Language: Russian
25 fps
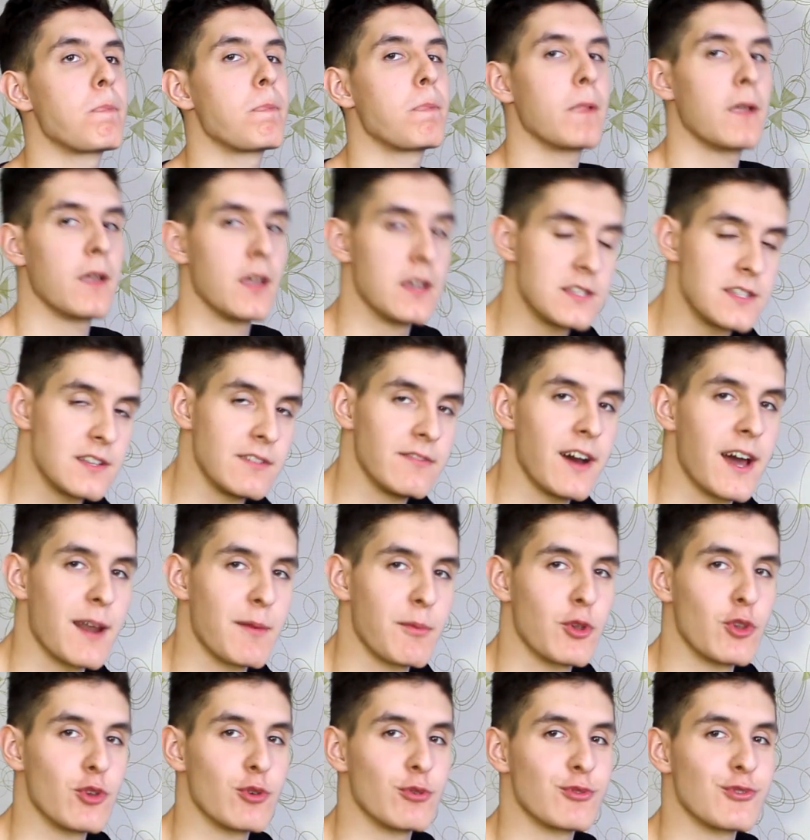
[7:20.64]
Если в
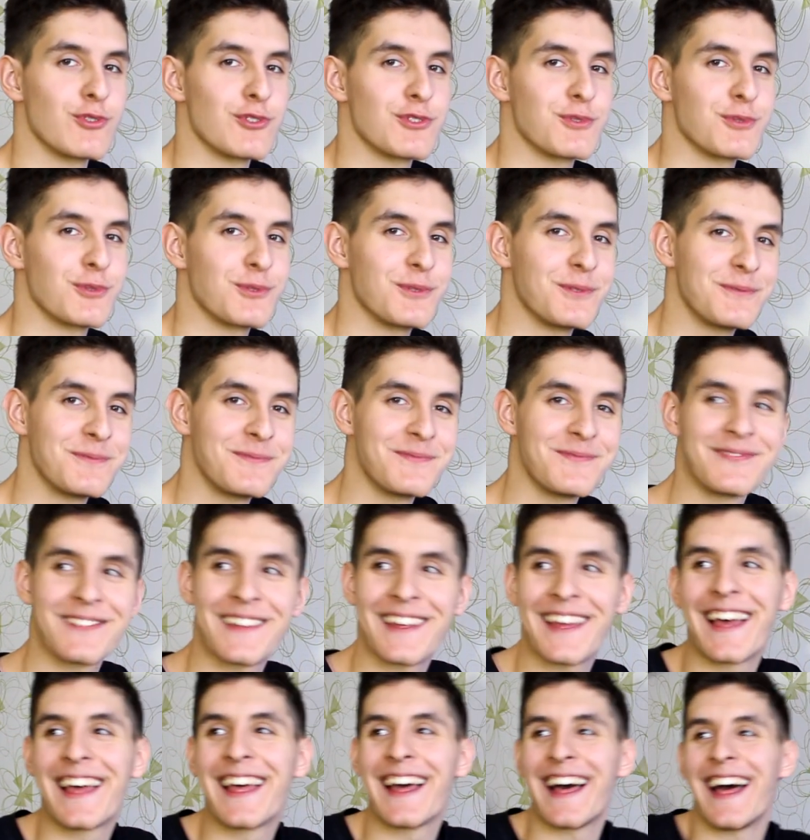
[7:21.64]
армию не унесут.
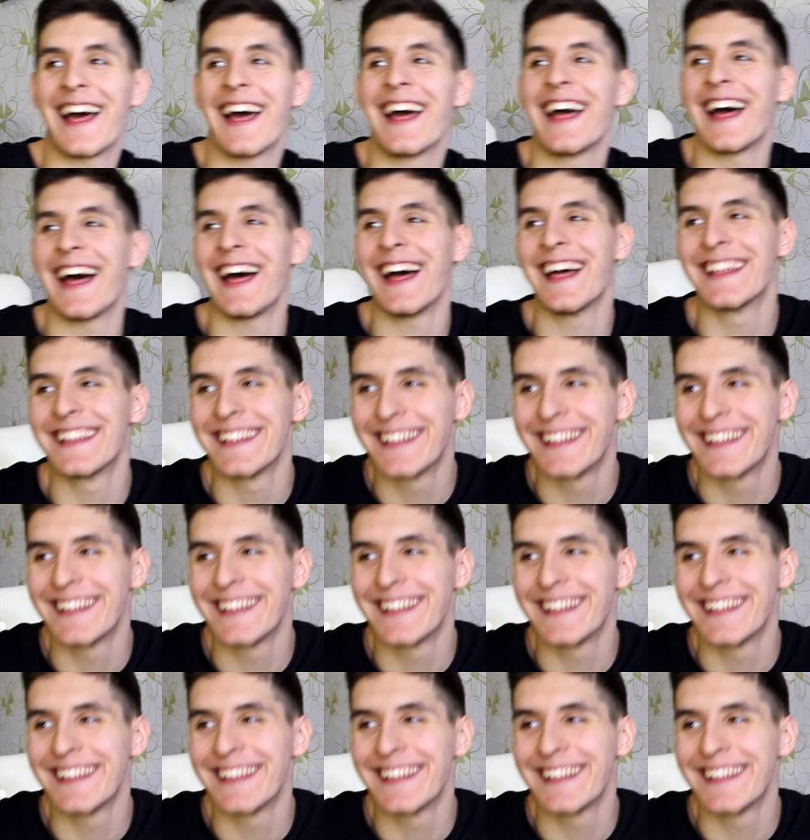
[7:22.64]
Не